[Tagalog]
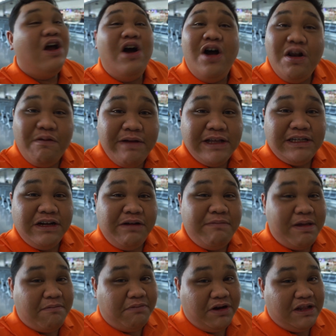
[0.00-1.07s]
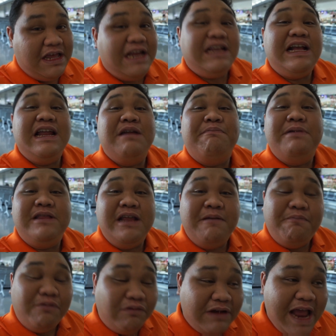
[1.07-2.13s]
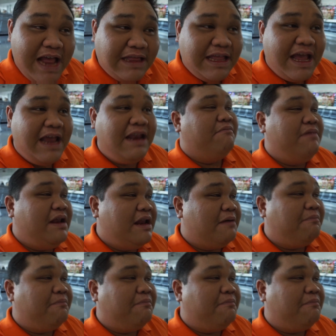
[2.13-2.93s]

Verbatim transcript: Always remember that karapatan po natin bilang